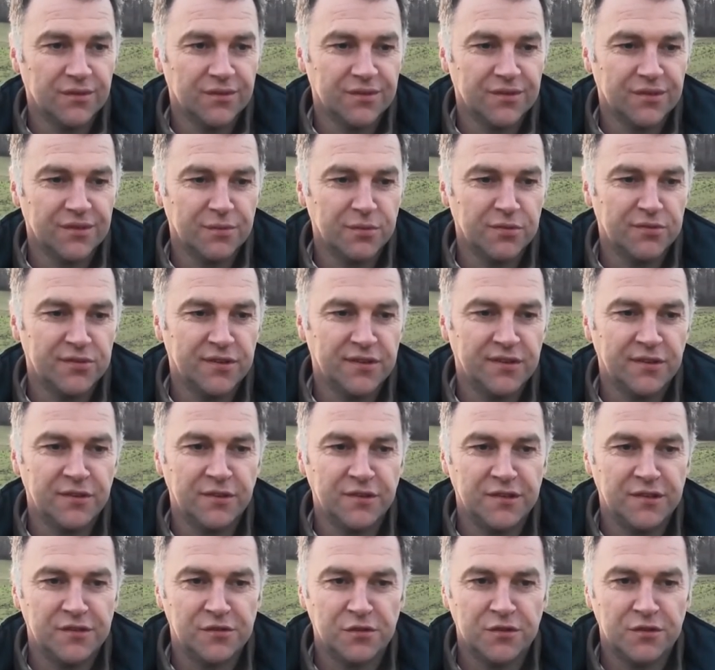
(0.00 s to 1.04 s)
c'est plus facile
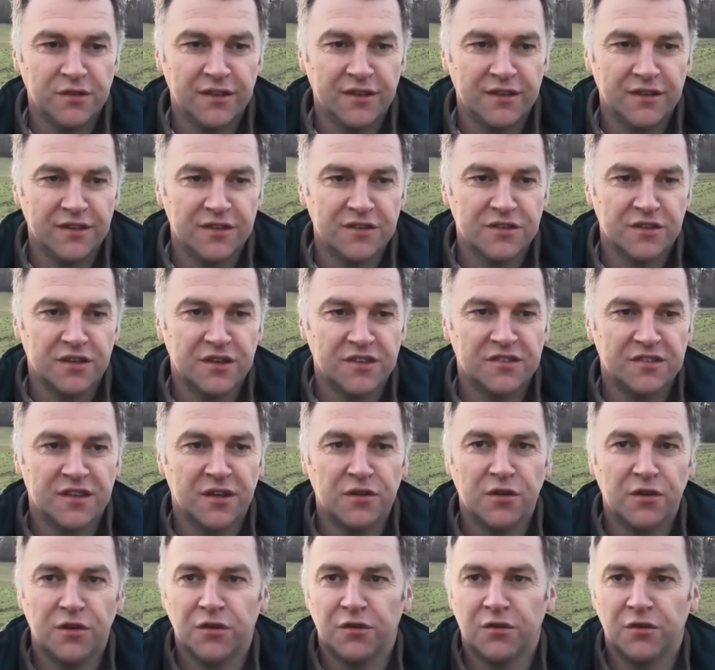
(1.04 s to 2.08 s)
de discuter avec des gens
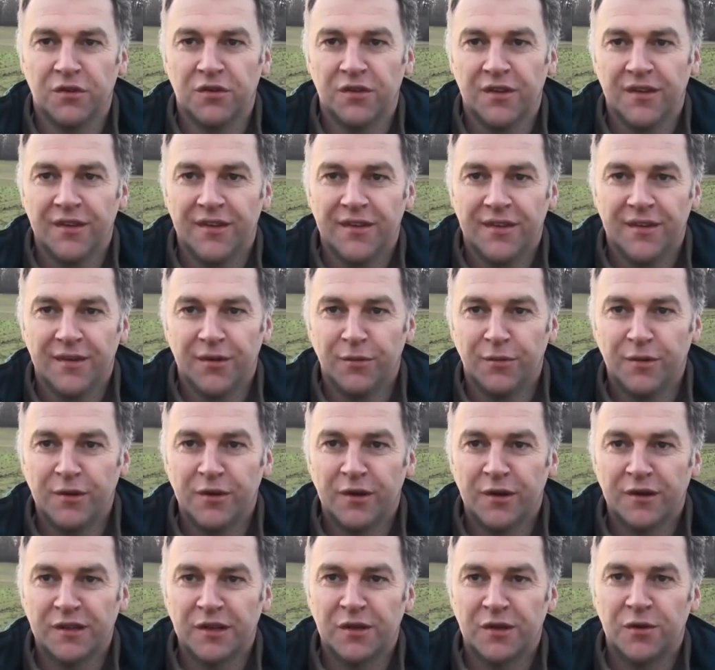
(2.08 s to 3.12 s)
extérieurs au
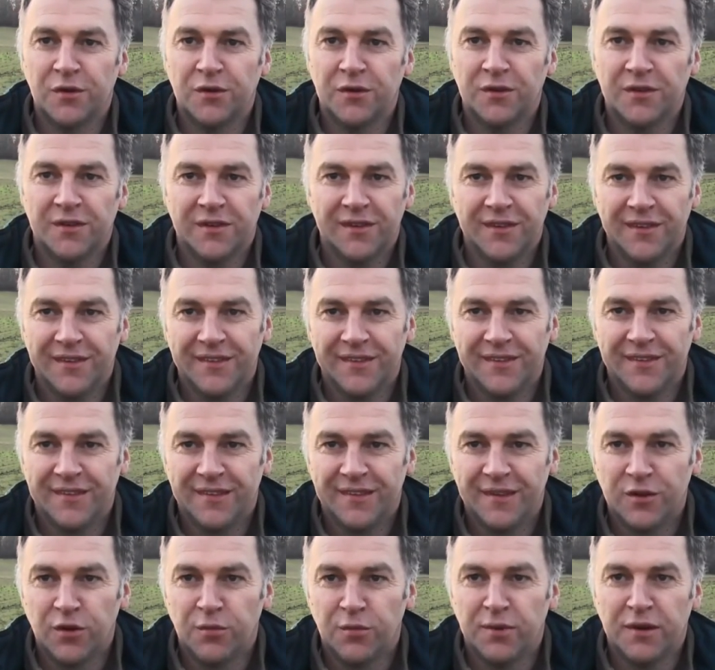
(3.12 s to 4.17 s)
milieu agricole.
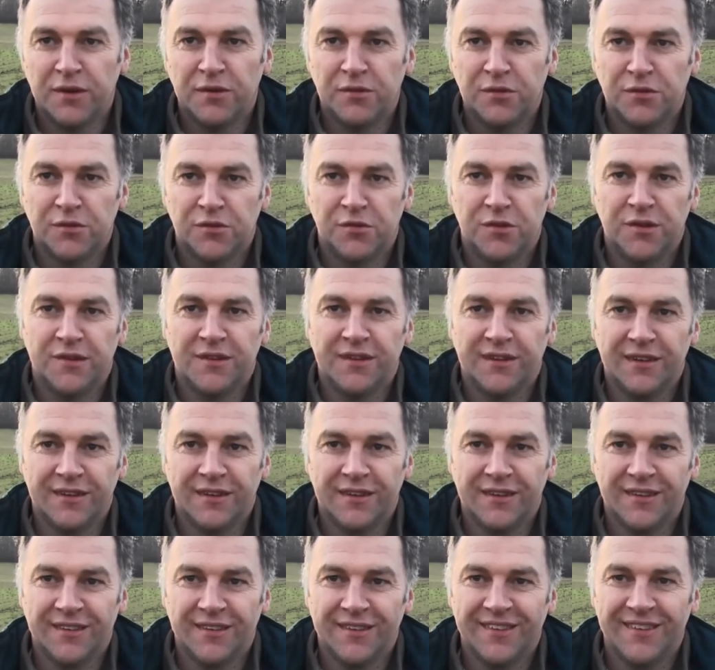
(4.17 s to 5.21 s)
Ils comprennent tout de suite
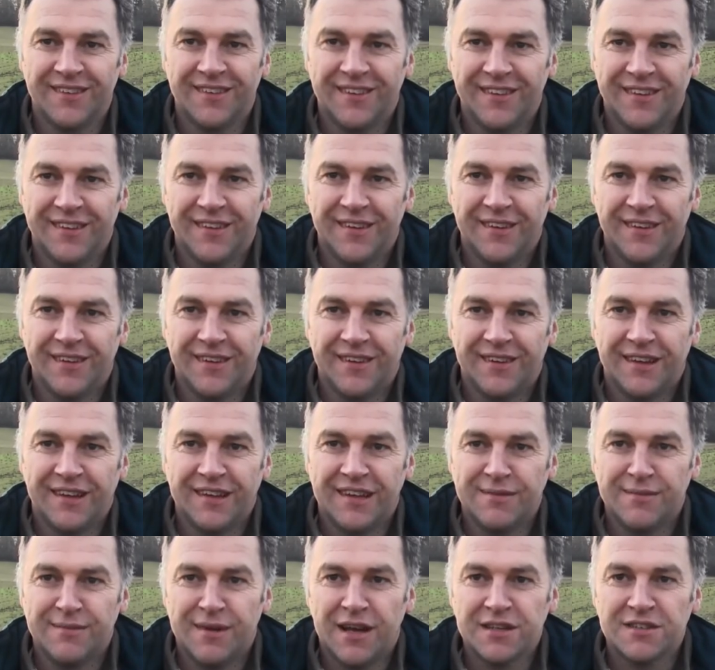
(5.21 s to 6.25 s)
la
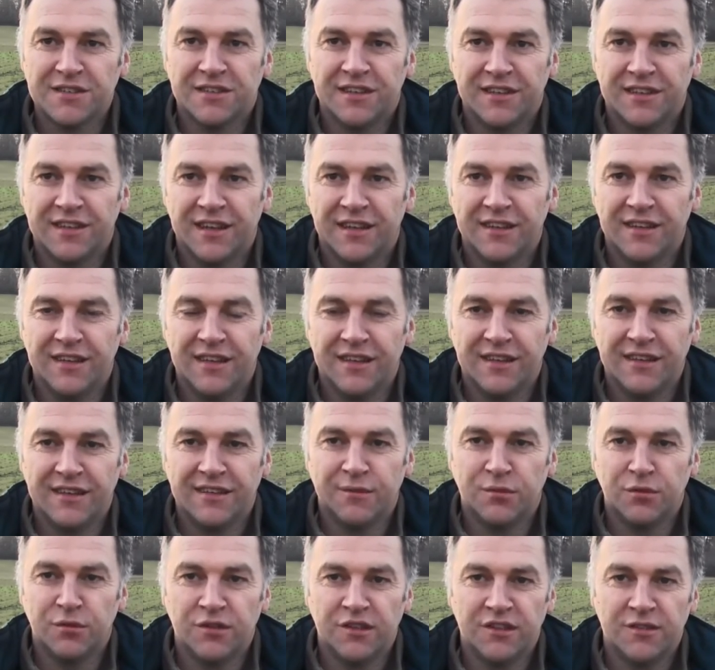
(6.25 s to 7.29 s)
démarche et la technique,
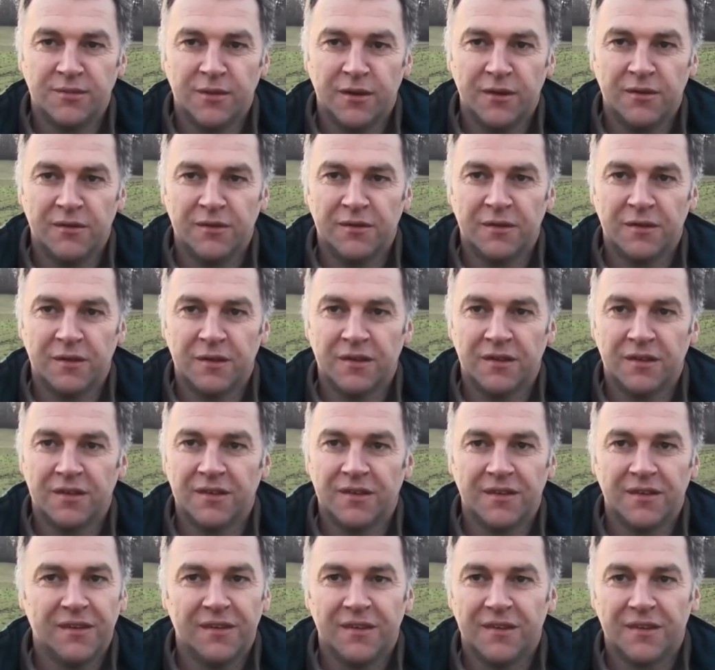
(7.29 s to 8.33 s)
les aboutissements. Et
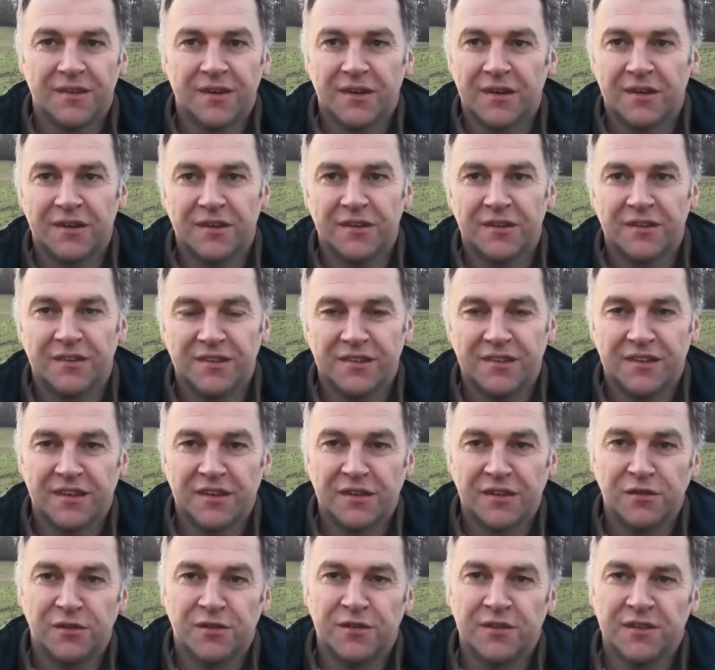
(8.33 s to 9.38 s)
avec des
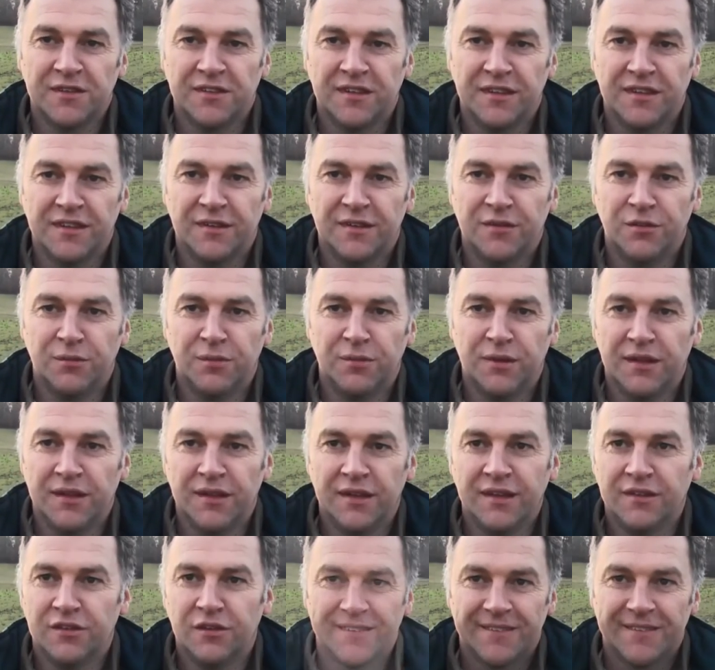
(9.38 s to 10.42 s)
agriculteurs, c'est très
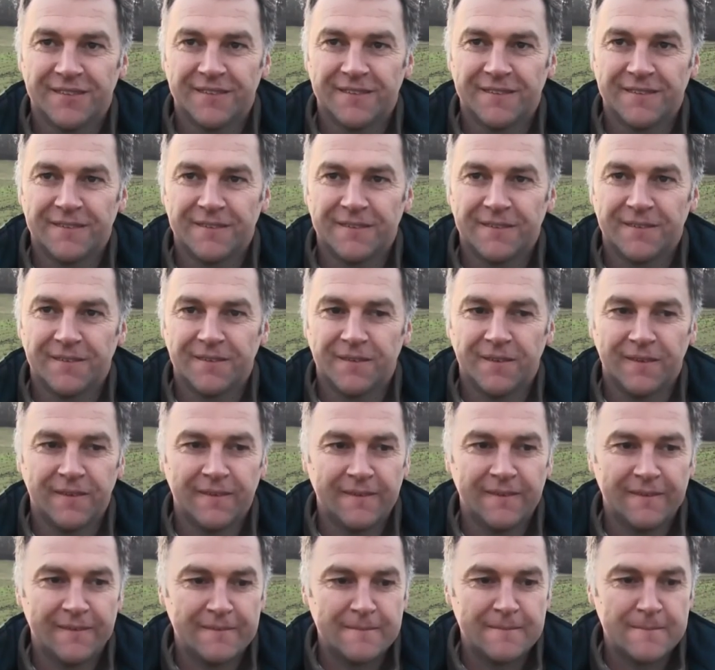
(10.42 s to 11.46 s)
compliqué. Je crois
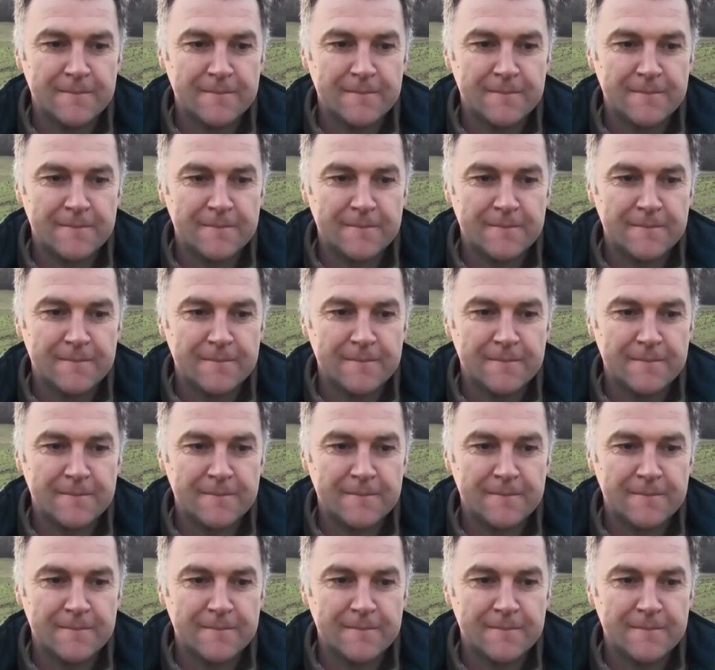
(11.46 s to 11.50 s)
que